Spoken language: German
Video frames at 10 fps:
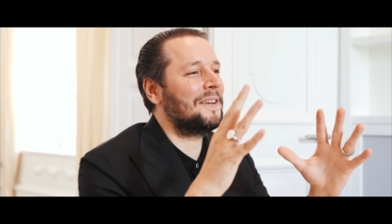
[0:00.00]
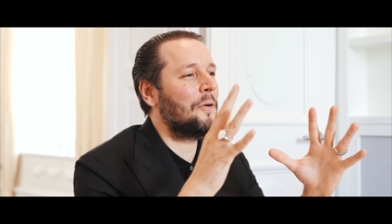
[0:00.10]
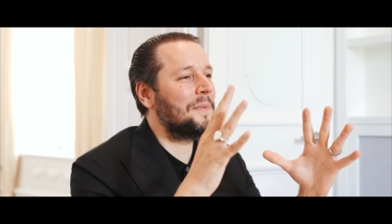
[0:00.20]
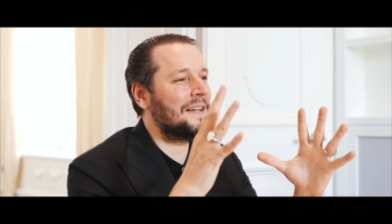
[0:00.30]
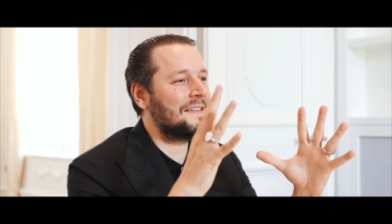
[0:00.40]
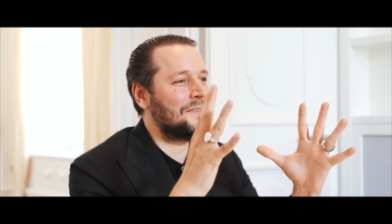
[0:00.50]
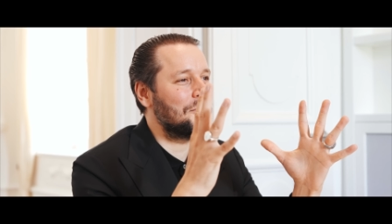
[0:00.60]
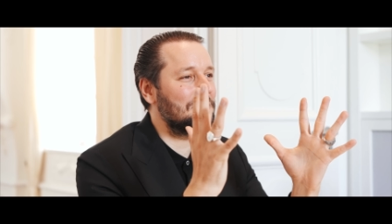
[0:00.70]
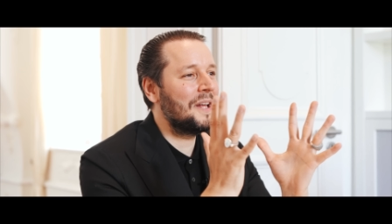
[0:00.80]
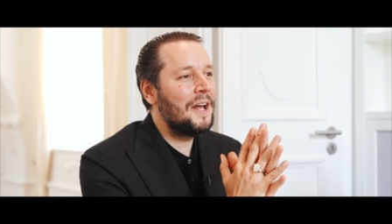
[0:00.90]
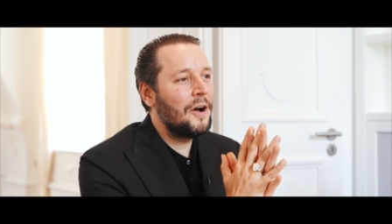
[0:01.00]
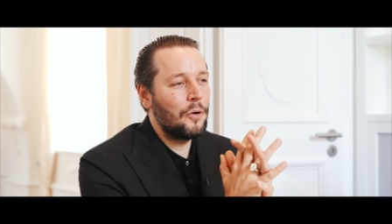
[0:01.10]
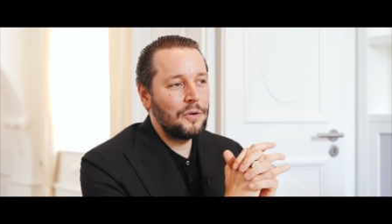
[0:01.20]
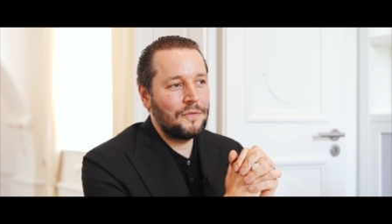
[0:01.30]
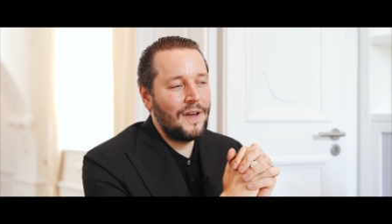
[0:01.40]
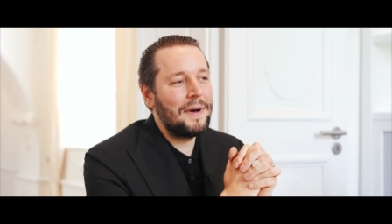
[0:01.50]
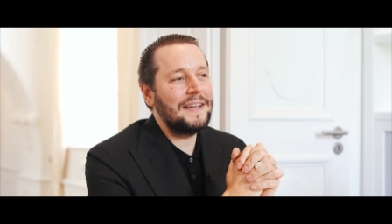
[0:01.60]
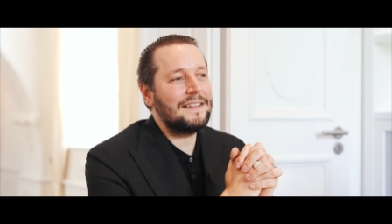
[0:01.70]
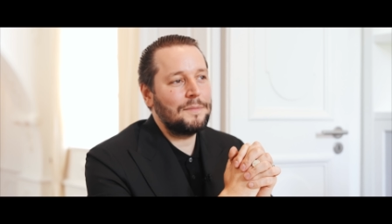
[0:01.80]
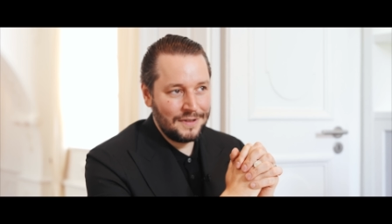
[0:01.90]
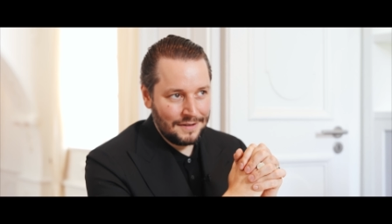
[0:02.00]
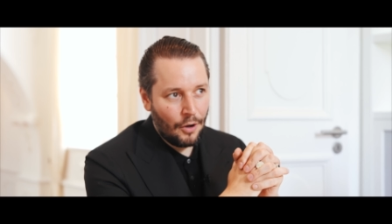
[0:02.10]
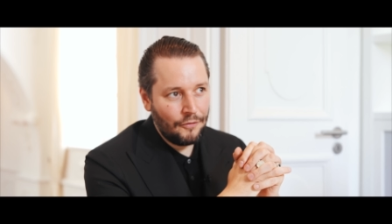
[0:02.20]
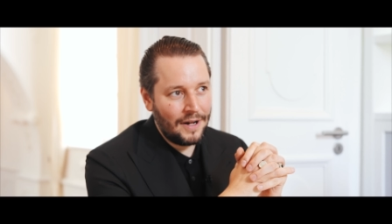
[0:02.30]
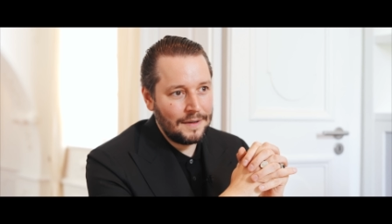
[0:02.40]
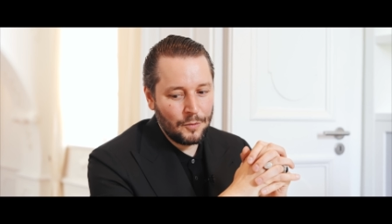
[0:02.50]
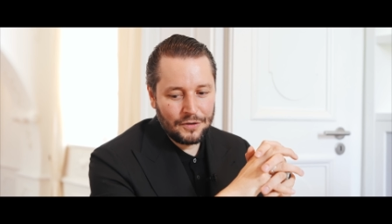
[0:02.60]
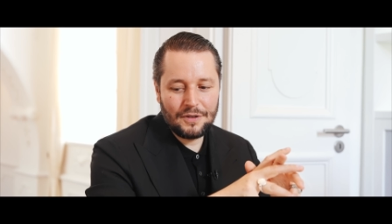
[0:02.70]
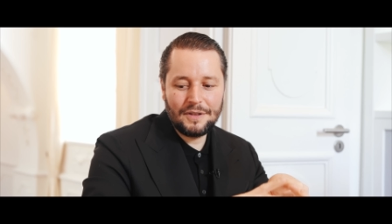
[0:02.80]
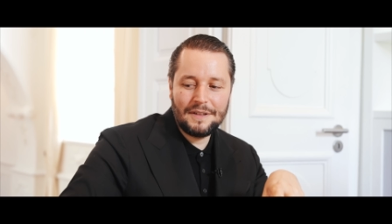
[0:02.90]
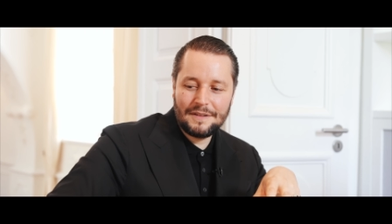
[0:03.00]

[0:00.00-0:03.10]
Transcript: Kombination. Und wenn man jetzt ein bisschen auffallen möchte, hier